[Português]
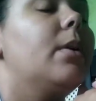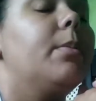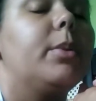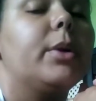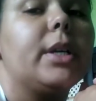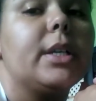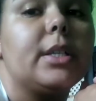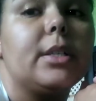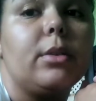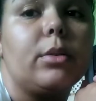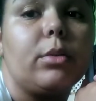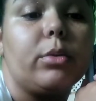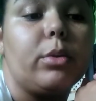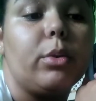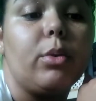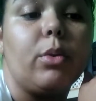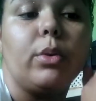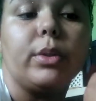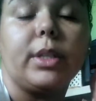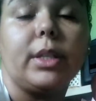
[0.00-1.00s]
Porque senão eu não
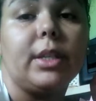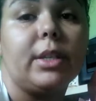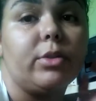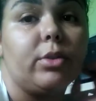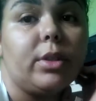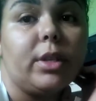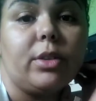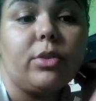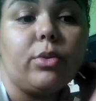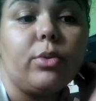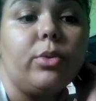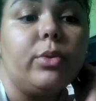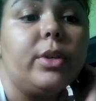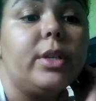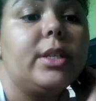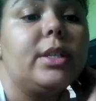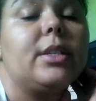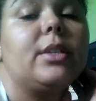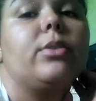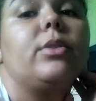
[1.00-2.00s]
dou conta das outras
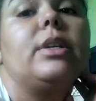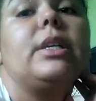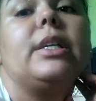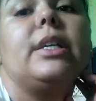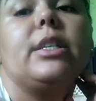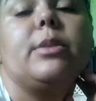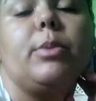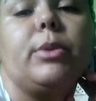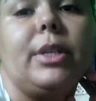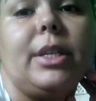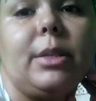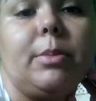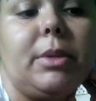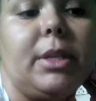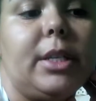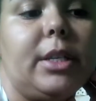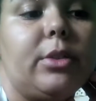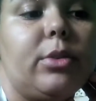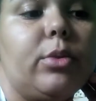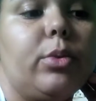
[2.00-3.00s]
coisas. Eu tenho que responder as
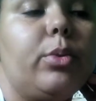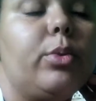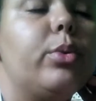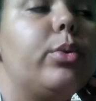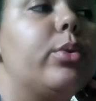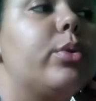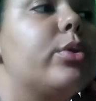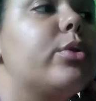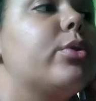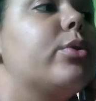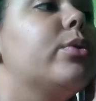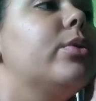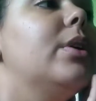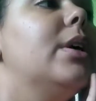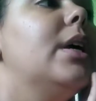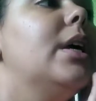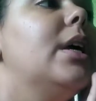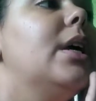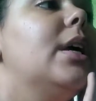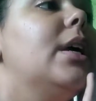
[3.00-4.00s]
meninas do curso,
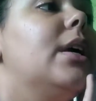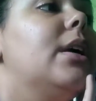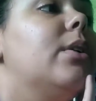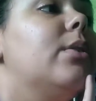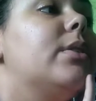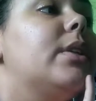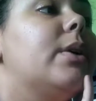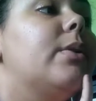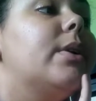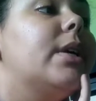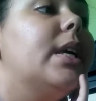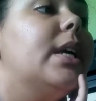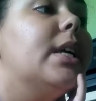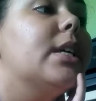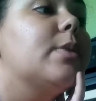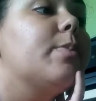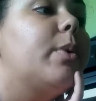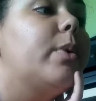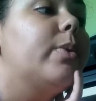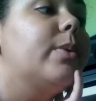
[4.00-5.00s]
eu tenho que
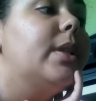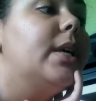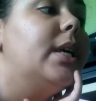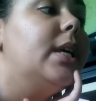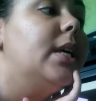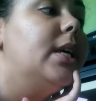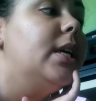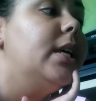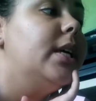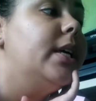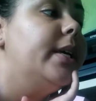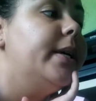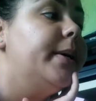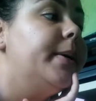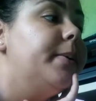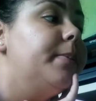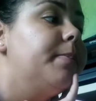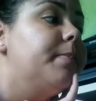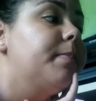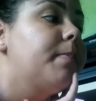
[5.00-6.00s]

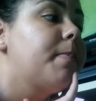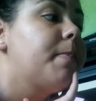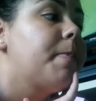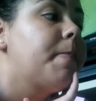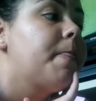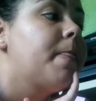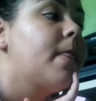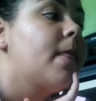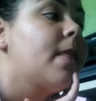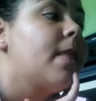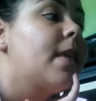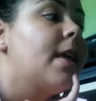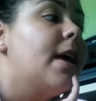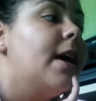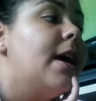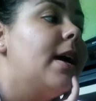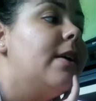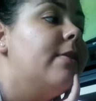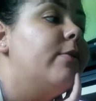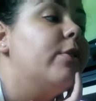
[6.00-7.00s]
responder
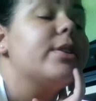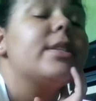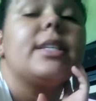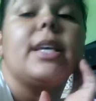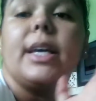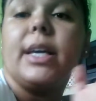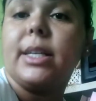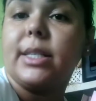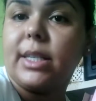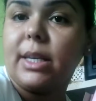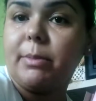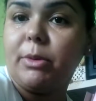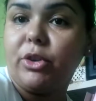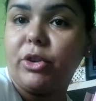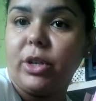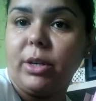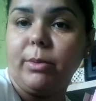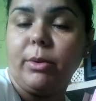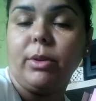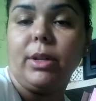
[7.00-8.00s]
vocês que me
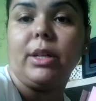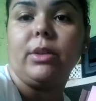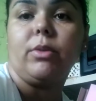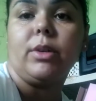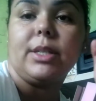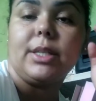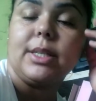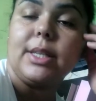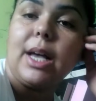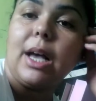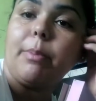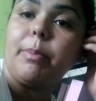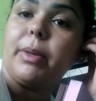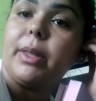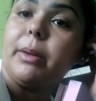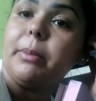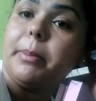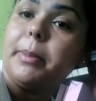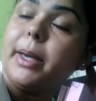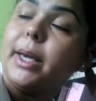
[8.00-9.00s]
chamam lá no WhatsApp
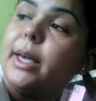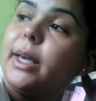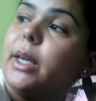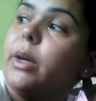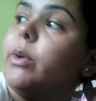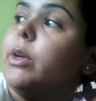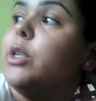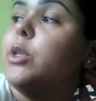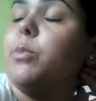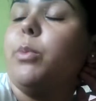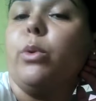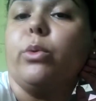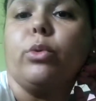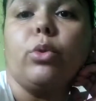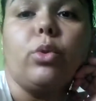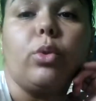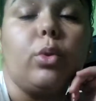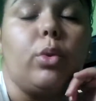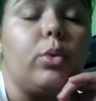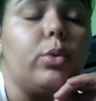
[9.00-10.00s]
também. Eu respondo
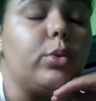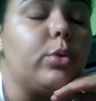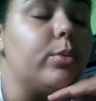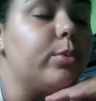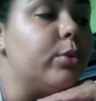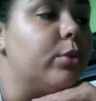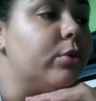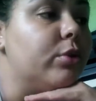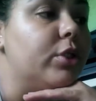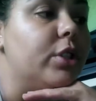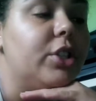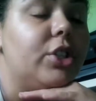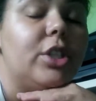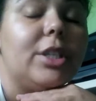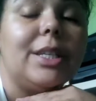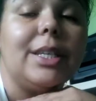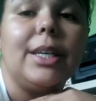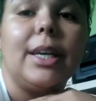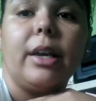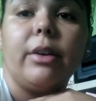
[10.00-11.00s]
todo mundo,
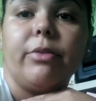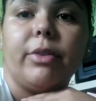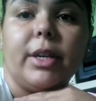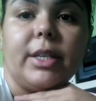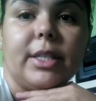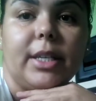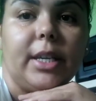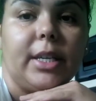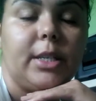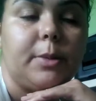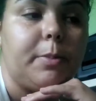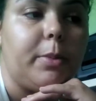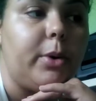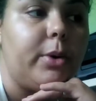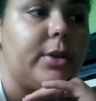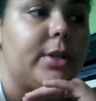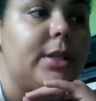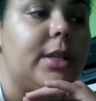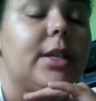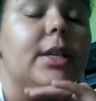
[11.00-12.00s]
gente. Ninguém fica sem
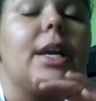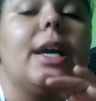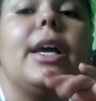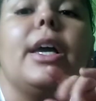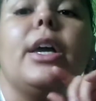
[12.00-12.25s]
resposta.